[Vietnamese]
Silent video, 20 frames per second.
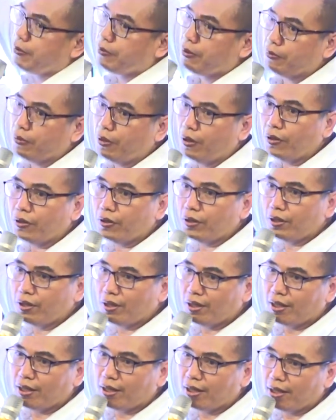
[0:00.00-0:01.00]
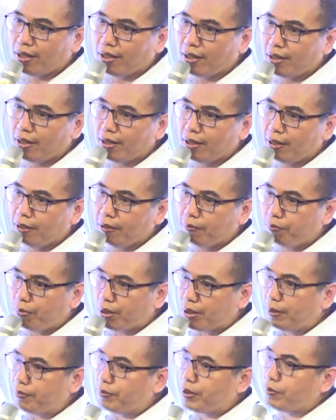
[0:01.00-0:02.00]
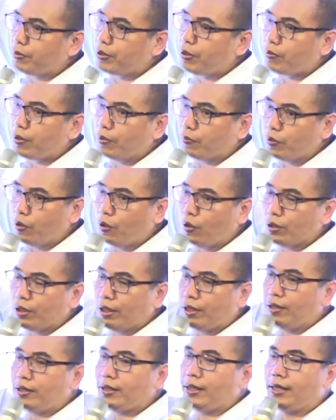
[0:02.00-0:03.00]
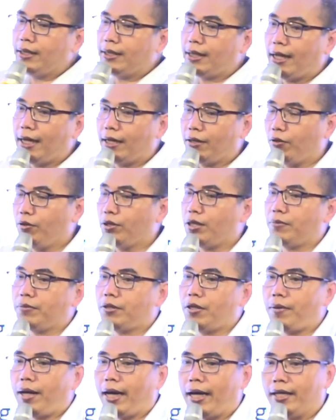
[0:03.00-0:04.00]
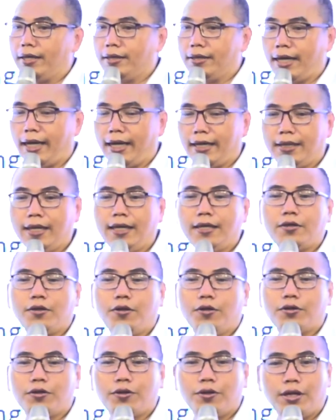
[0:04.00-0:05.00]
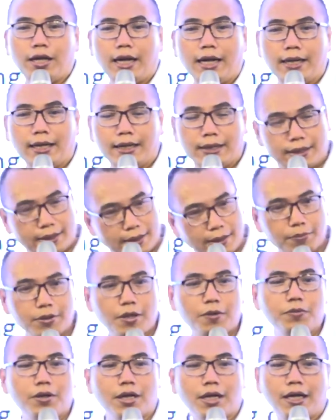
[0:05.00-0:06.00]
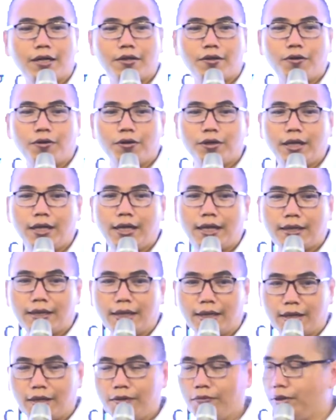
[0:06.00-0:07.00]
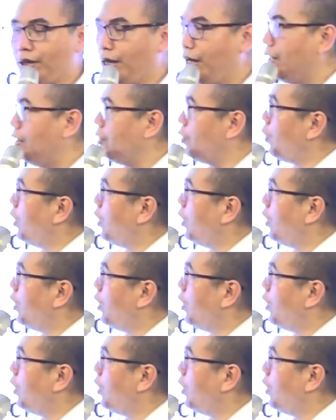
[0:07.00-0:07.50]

sóc đồng đội. Mà tập chăm sóc đồng đội thì nó sinh ra là tôi chăm sóc anh, rồi anh thích tôi anh lại chăm sóc ngược lại tôi. Thế là tình công sở nó